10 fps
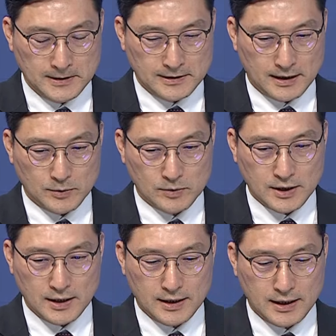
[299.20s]

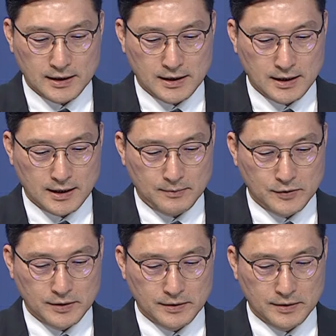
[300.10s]
자동차에 대한
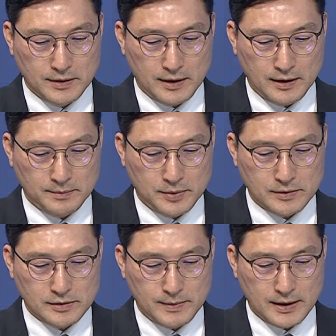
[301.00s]
기대감도 있는데
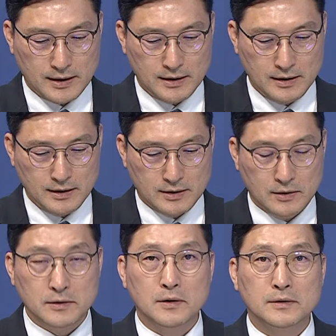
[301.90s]
폭스바겐이
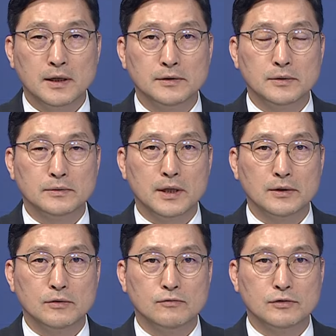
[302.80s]
경영난으로
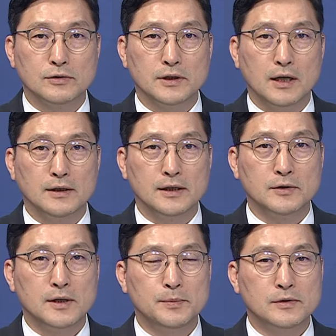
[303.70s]
대거 구조 야,
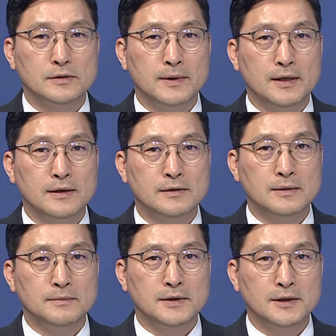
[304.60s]
옛날에 폭스바겐은
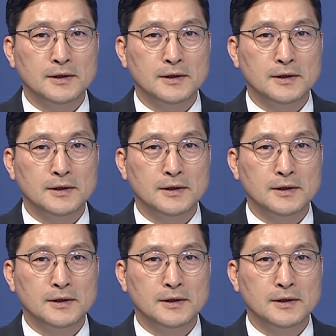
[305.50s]
참